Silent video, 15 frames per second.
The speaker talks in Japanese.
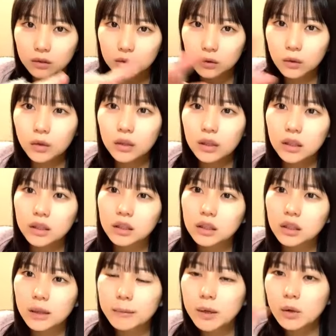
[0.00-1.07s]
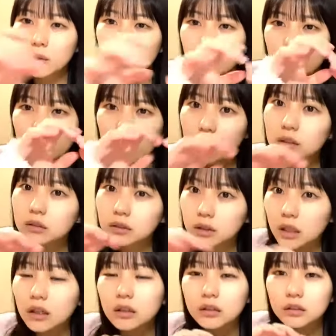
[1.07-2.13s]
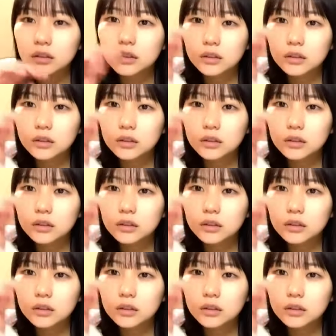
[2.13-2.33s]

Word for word: その中に卵割るじゃん